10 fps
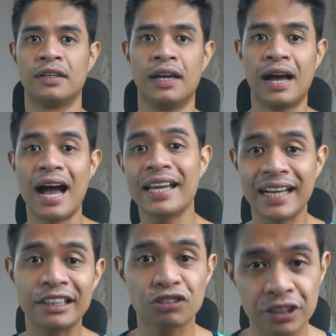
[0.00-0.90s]
Hi
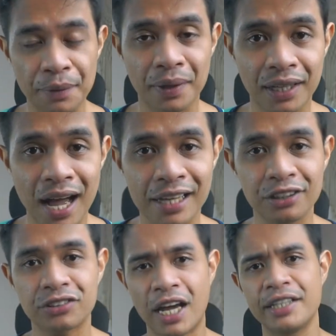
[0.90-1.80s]
guys! Today
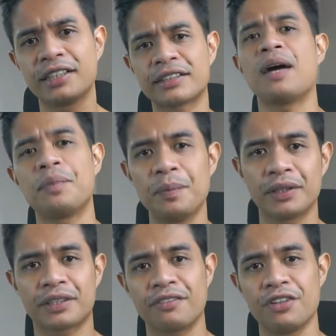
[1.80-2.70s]
magkakaroon tayo ng
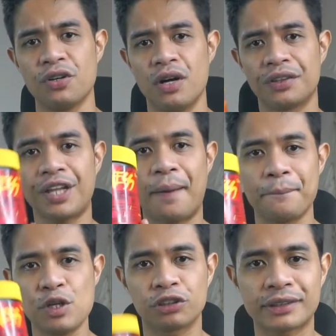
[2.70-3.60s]
supplement review ng
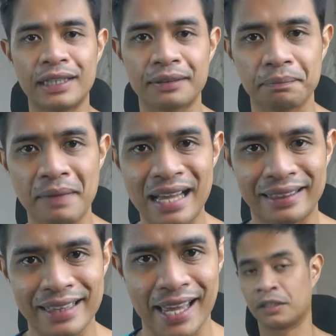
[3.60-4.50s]
Mutant
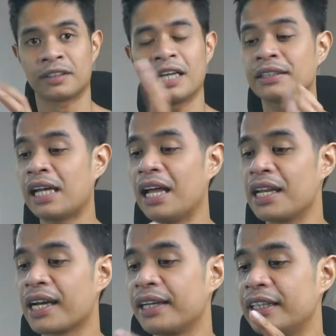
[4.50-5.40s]
Madness. Guys,
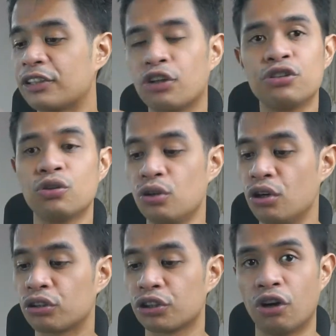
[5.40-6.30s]
nakalagay dito new
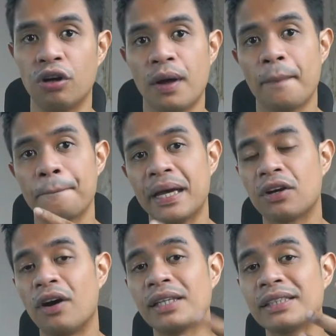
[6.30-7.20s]
look no?
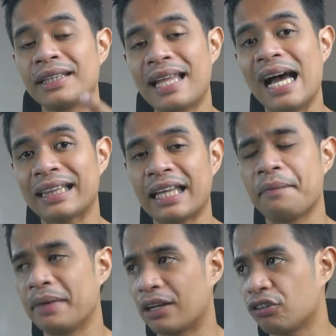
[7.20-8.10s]
Pero kasi dati
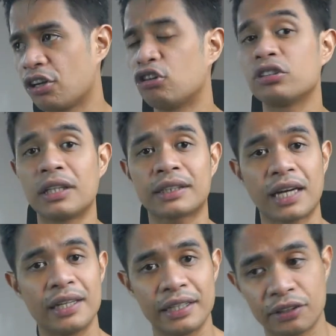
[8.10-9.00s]
meron akong
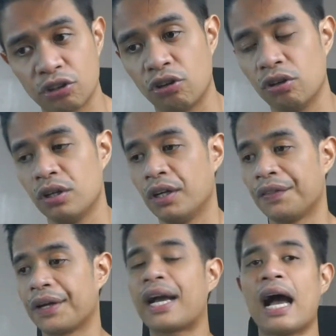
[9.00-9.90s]
na-try nito
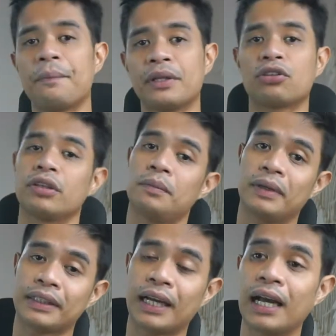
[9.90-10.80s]
nagamit ko ng
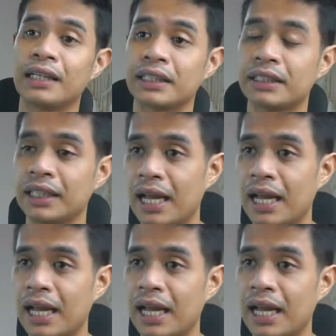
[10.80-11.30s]
matagal kasi nga